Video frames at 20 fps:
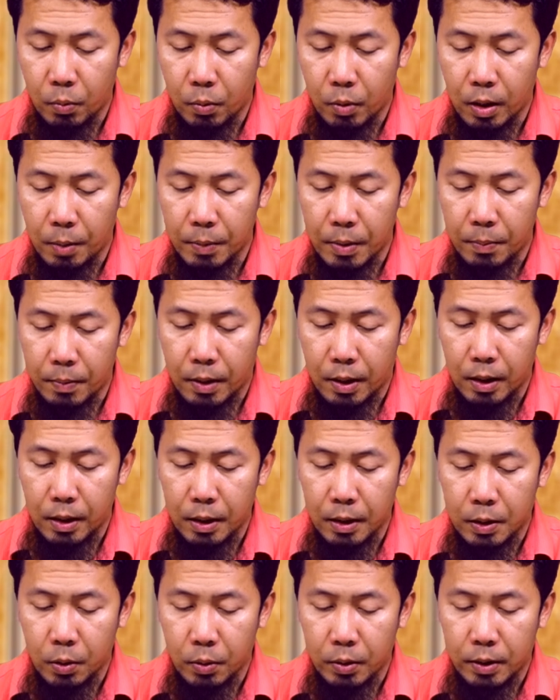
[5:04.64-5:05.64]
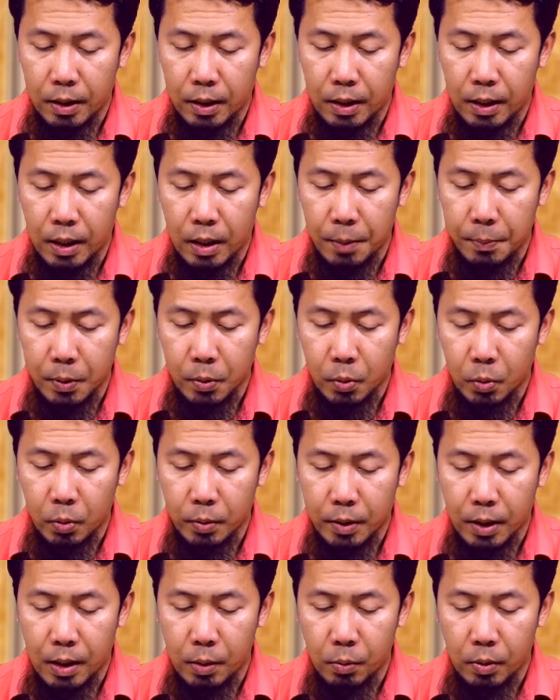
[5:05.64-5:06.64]
wa lam yabqa lizawji 'alayha min
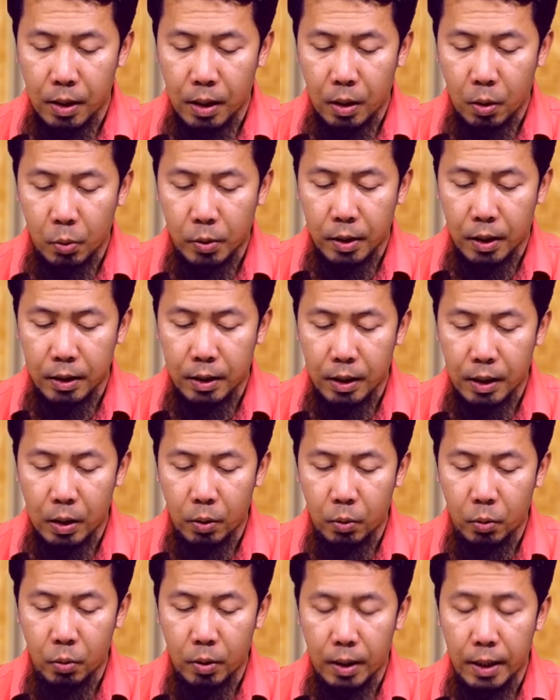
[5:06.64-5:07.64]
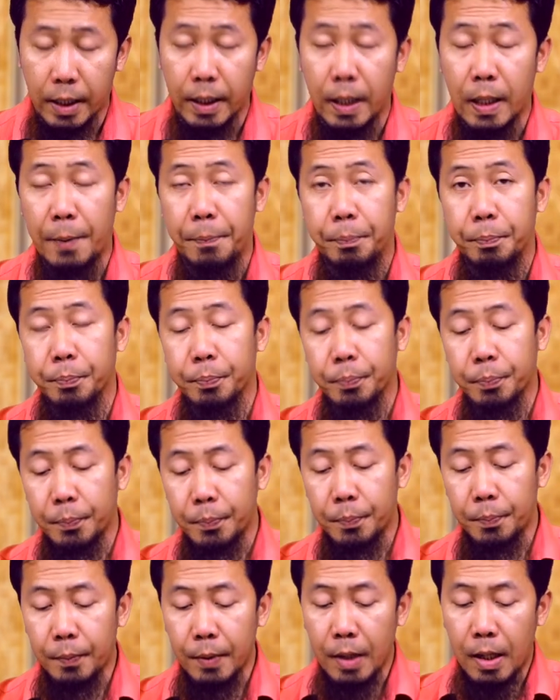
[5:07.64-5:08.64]
sultan wa la ruj'ata lahu 'alayha.
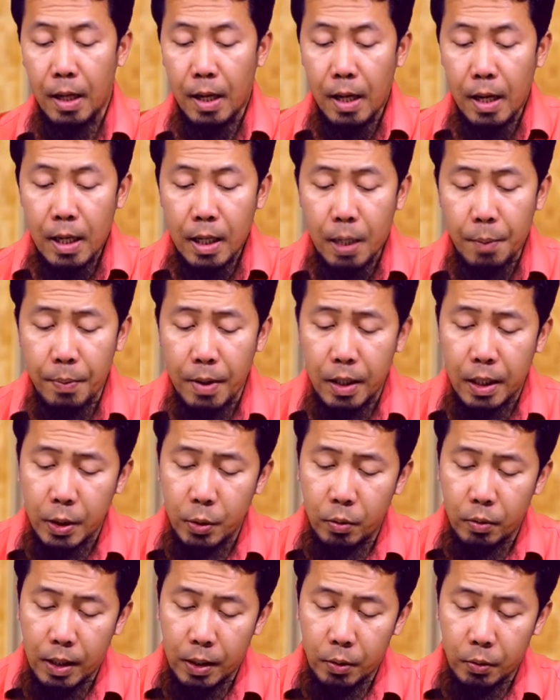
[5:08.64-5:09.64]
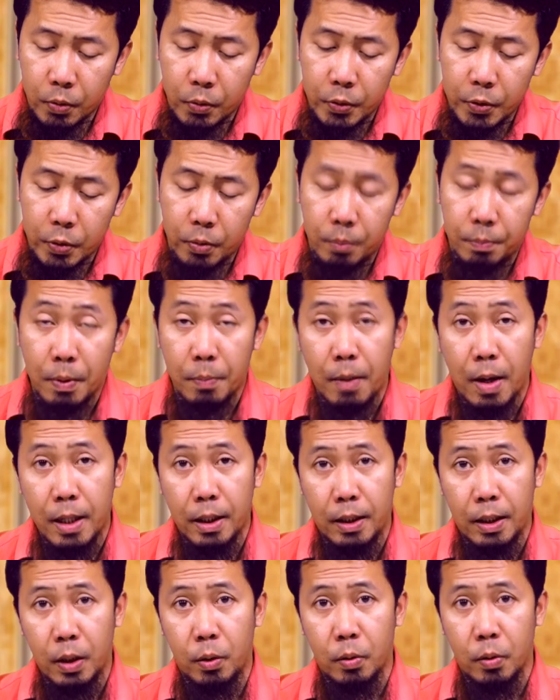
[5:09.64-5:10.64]
Kapag kayong ano, yung
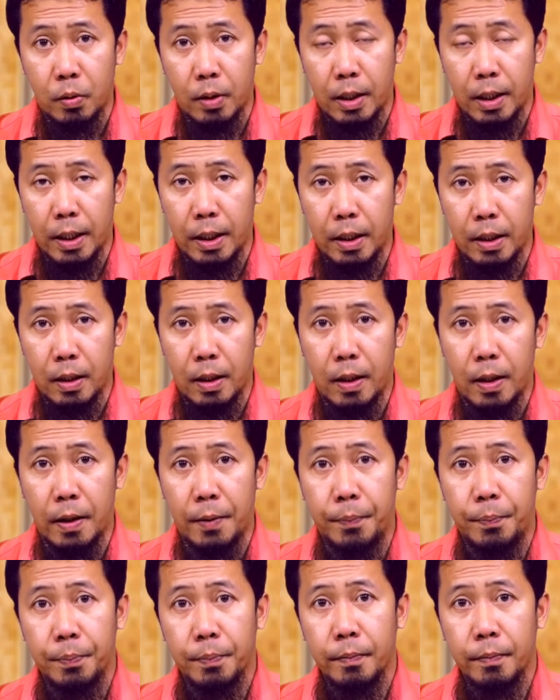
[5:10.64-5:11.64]
babae dito ay uh,